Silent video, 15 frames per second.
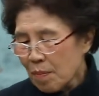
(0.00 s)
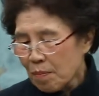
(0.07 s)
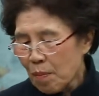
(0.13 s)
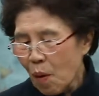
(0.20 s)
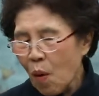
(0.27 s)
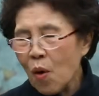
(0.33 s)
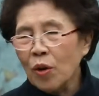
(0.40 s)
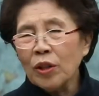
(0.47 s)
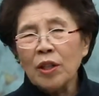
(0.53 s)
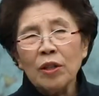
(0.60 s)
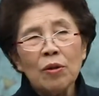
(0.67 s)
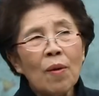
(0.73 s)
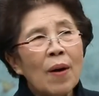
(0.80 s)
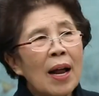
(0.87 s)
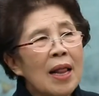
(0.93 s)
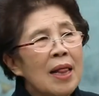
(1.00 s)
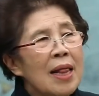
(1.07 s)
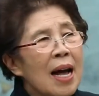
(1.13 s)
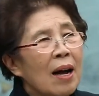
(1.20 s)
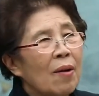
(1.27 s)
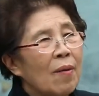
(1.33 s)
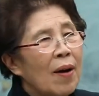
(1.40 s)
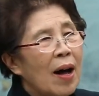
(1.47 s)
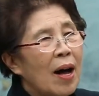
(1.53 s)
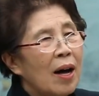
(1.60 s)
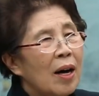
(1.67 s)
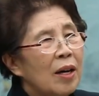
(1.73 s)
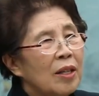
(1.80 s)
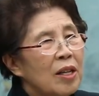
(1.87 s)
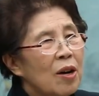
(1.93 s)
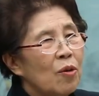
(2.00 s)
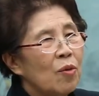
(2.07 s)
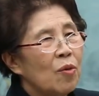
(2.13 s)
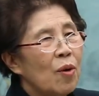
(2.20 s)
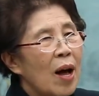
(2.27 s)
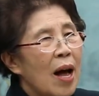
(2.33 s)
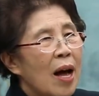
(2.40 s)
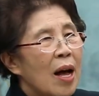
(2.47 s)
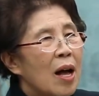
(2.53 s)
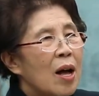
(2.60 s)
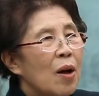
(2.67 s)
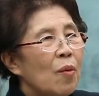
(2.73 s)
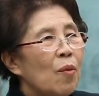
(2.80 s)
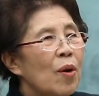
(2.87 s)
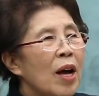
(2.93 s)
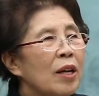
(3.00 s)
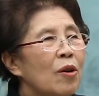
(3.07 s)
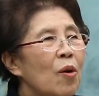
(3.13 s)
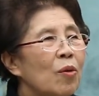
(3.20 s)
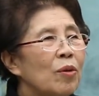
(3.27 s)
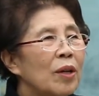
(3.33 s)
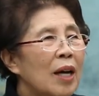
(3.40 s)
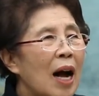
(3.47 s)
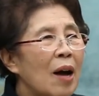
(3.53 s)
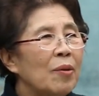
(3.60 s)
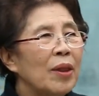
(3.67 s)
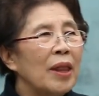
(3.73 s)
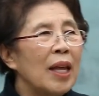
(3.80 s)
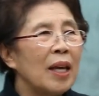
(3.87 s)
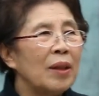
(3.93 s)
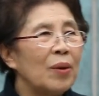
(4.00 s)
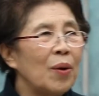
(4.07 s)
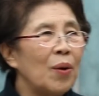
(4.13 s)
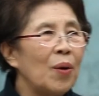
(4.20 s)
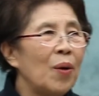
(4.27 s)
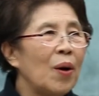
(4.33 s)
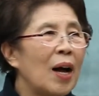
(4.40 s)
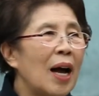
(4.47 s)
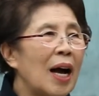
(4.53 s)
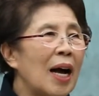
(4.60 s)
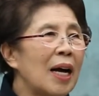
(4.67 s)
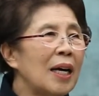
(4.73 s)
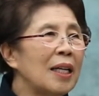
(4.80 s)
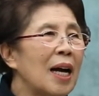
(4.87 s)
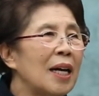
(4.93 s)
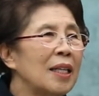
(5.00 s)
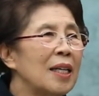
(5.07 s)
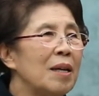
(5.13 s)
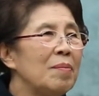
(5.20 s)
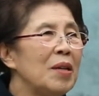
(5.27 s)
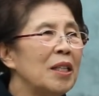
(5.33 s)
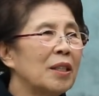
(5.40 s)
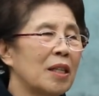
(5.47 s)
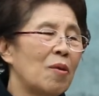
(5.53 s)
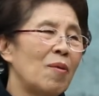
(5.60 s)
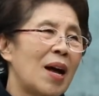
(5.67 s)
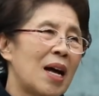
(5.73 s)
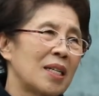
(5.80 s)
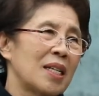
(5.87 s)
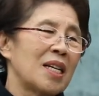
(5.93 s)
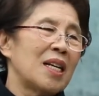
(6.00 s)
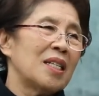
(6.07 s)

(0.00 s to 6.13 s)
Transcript: 모든 환란과 어려움과 외로움 가운데도 하나님이 저와 함께